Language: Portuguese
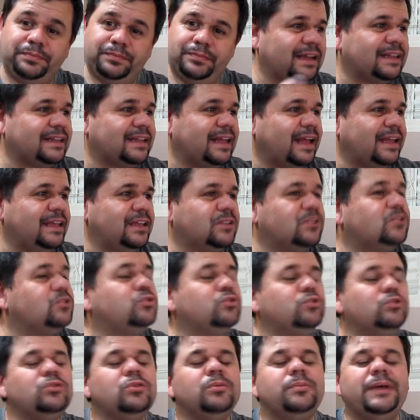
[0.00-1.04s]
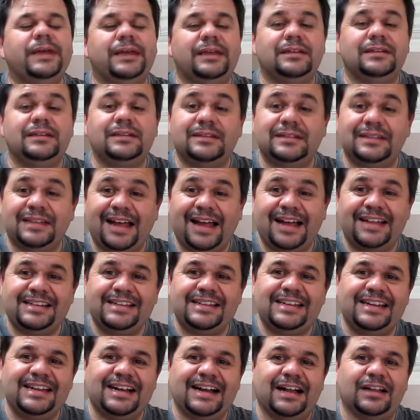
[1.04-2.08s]
Até aí tudo bem, nada
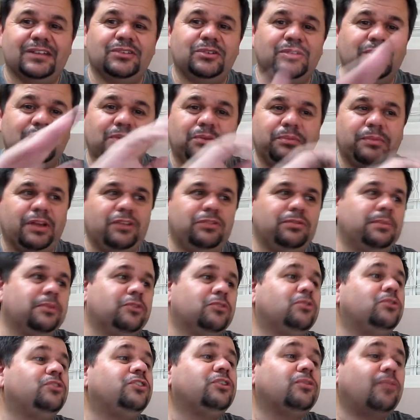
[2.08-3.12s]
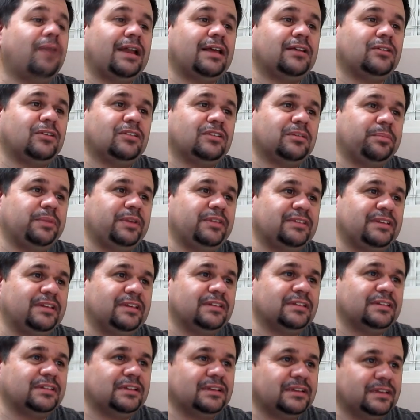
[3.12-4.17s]
de errado. Mas vamos continuar a nossa
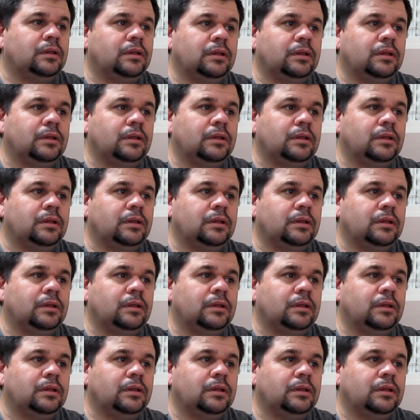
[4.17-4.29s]
pesquisa.